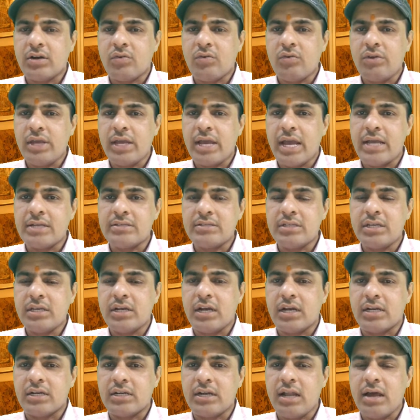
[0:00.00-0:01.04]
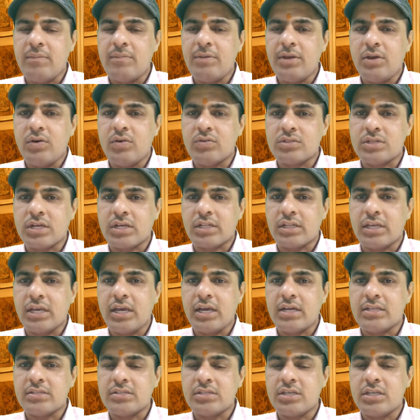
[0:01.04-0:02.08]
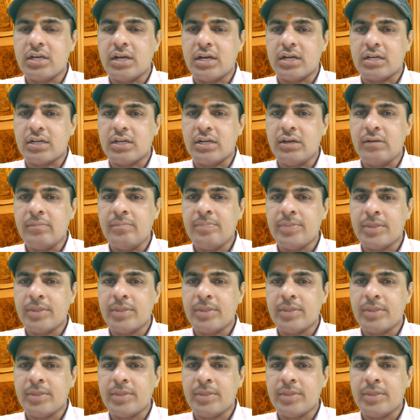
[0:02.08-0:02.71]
कोई ऐसी घटना भी हो सकती है अच्छी घटना